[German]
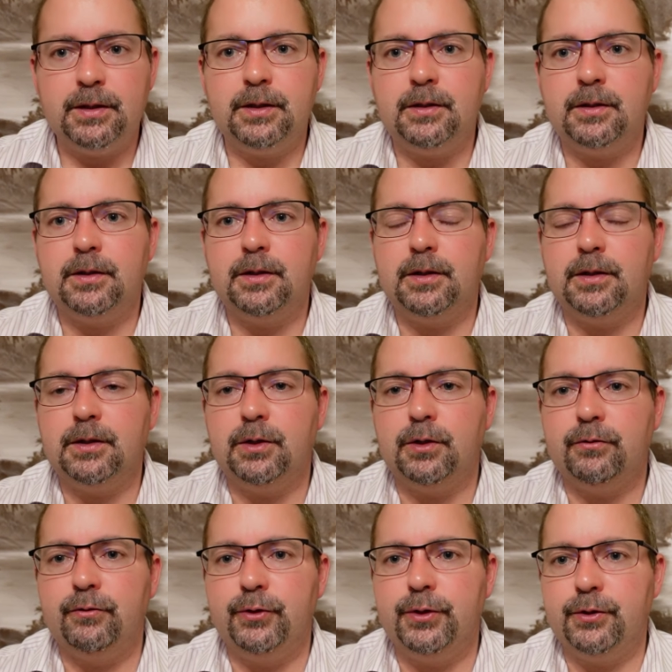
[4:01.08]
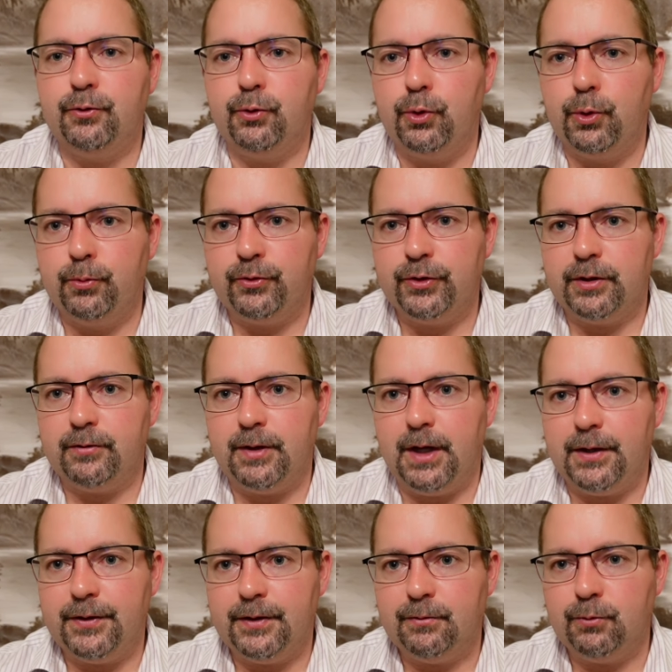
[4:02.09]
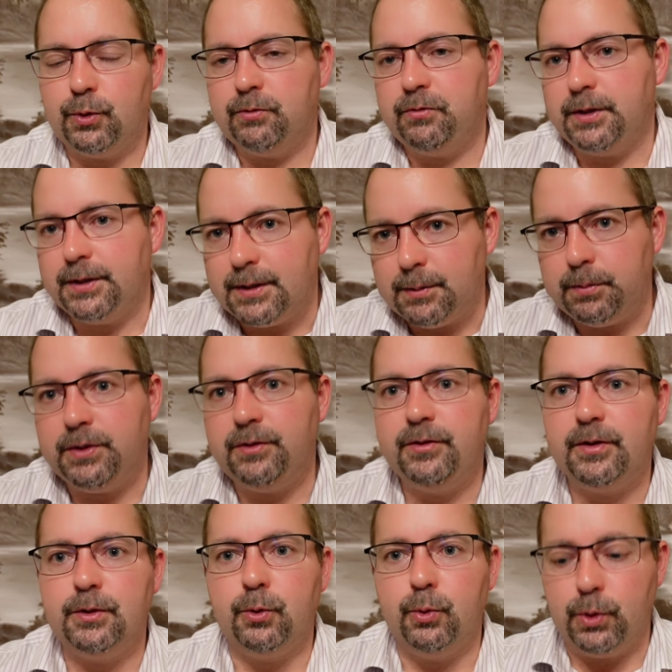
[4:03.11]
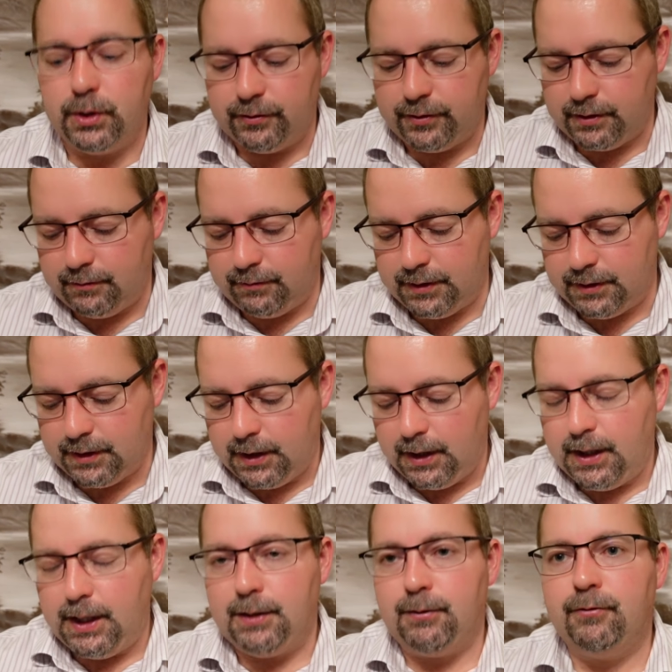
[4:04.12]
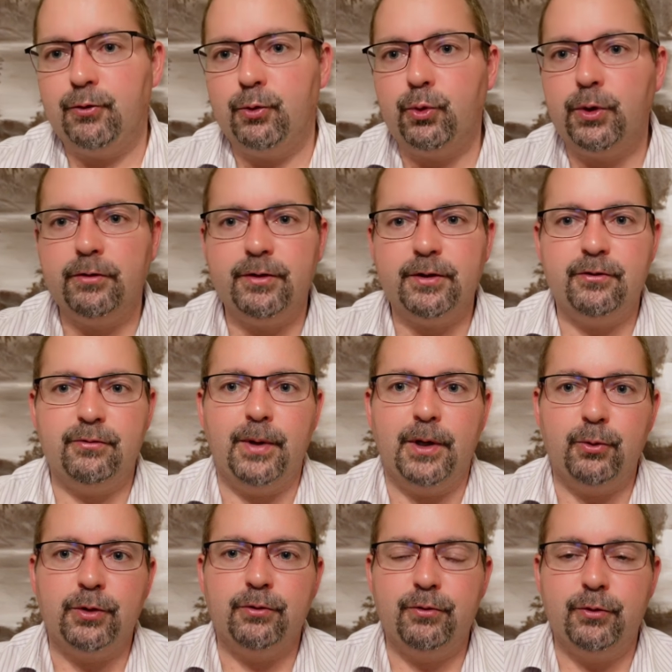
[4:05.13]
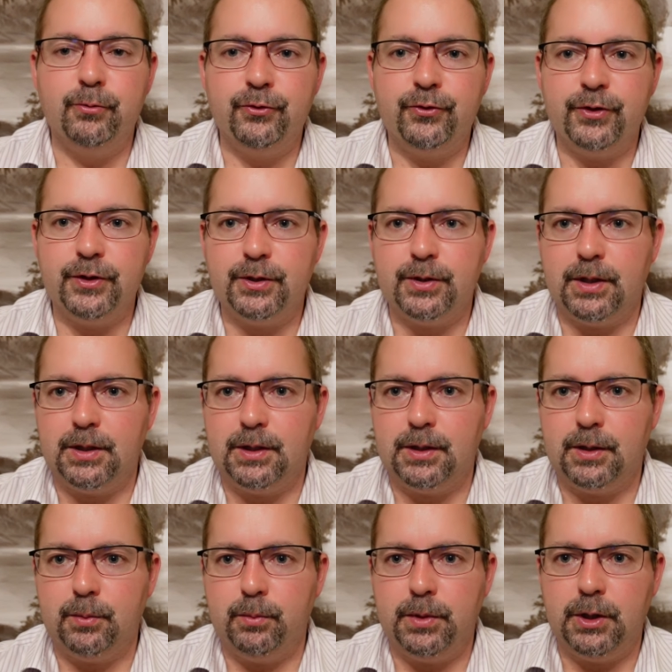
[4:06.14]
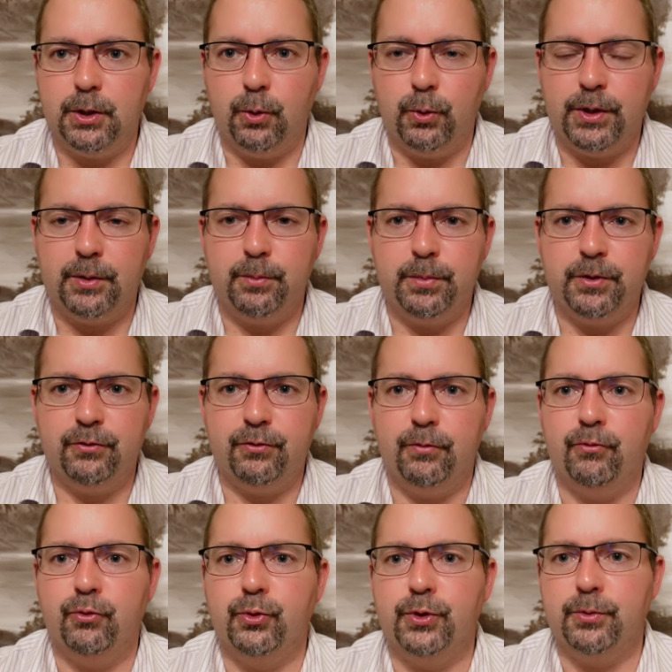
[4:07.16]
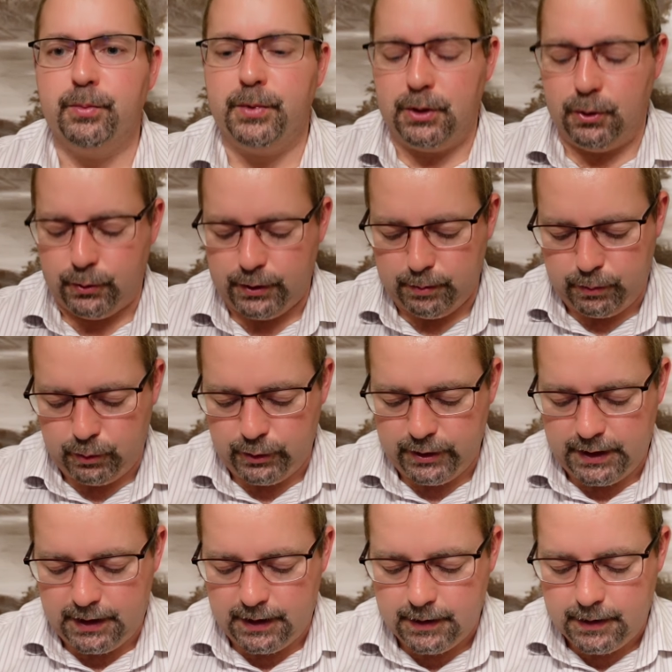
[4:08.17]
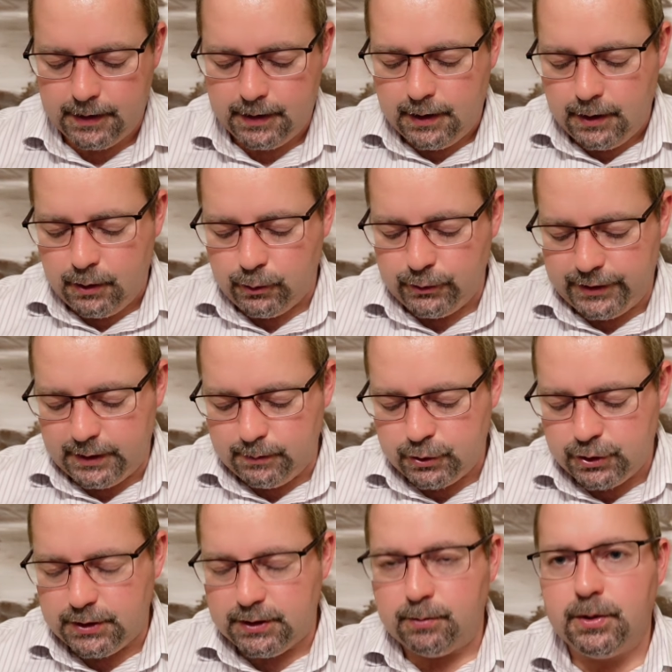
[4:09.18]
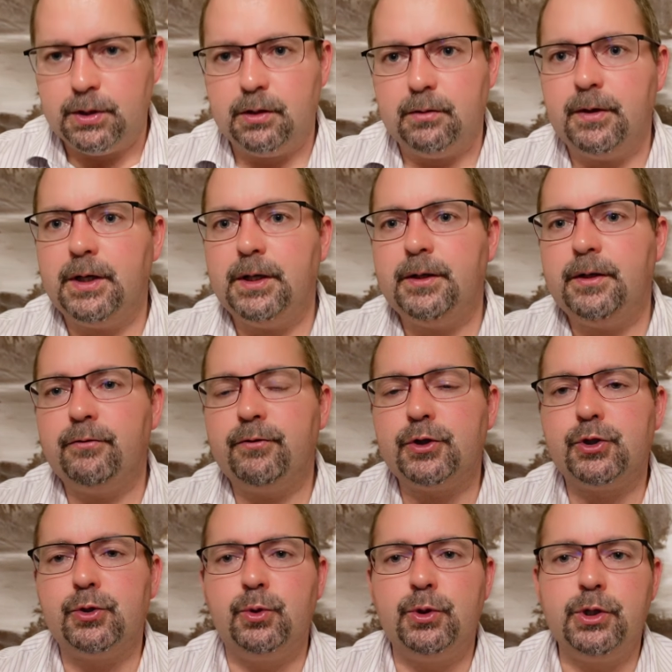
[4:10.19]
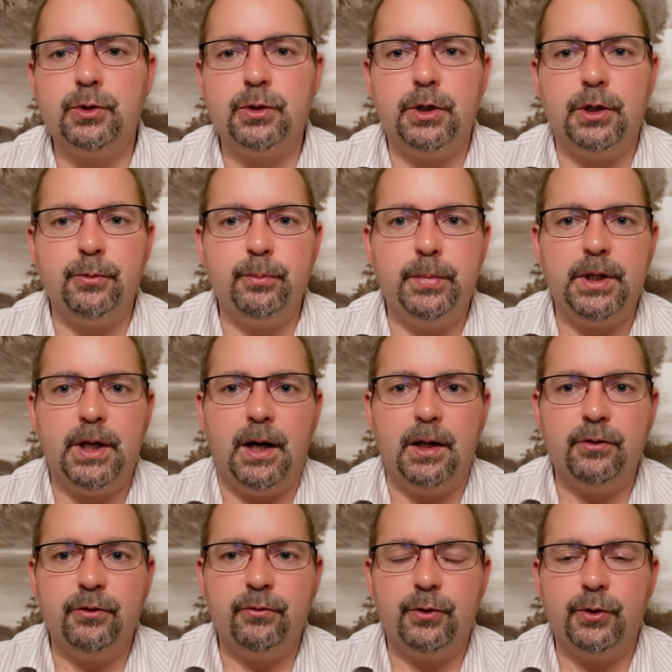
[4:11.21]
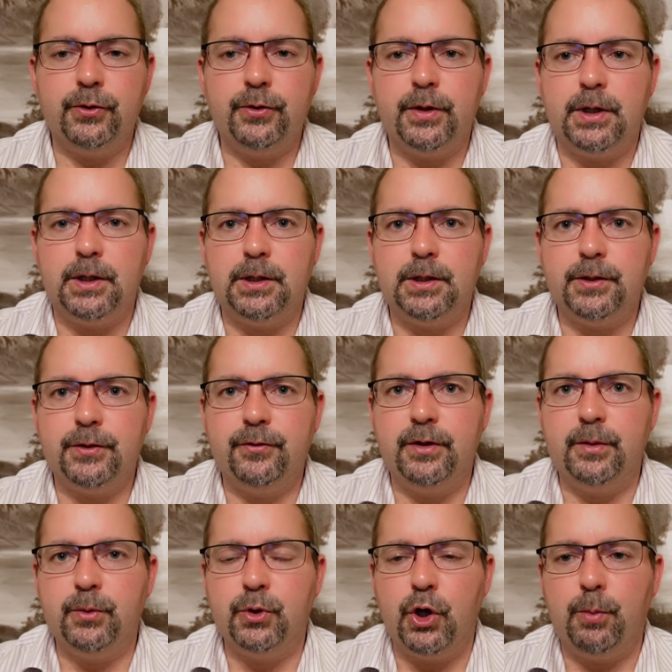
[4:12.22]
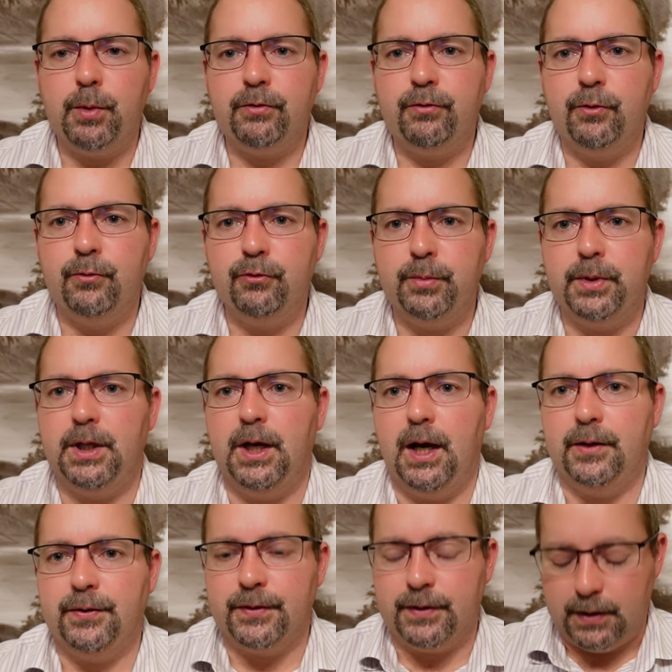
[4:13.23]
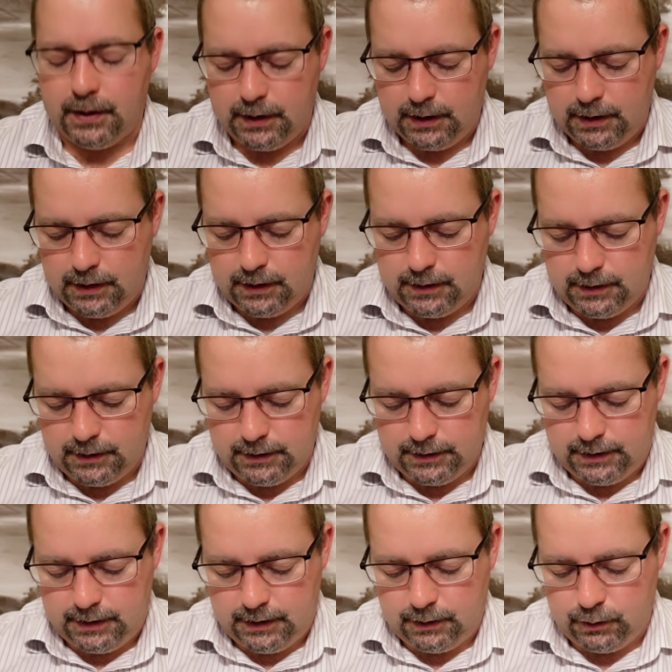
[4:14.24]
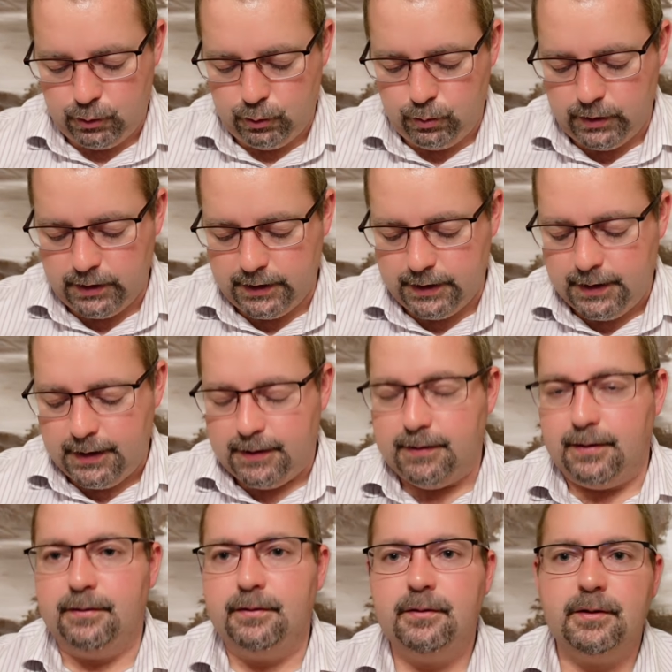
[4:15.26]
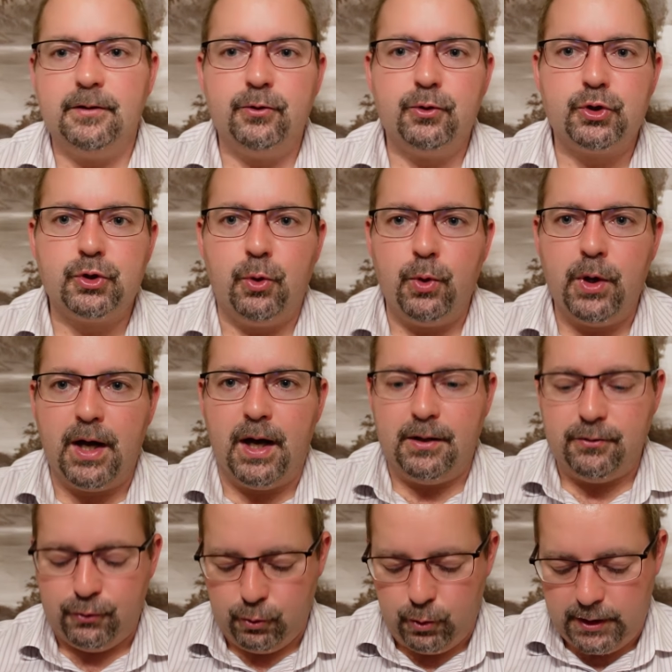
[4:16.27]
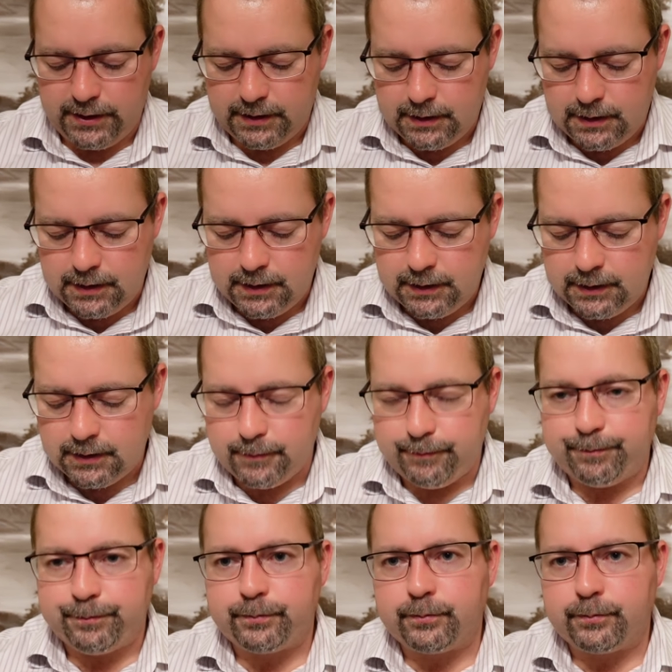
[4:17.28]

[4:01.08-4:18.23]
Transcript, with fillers: den, den ich auch für die Zukunft erwarte, wo er vielleicht ein bisschen höher sein wird, aber von ungefähr 250 äh, Millionen bis 500 Millionen pro Jahr. Und dem steht mittlerweile eine Verschuldung laut Bilanz von äh, 7,5 Milliarden äh, gegenüber. Das ist also schon ganz ordentlich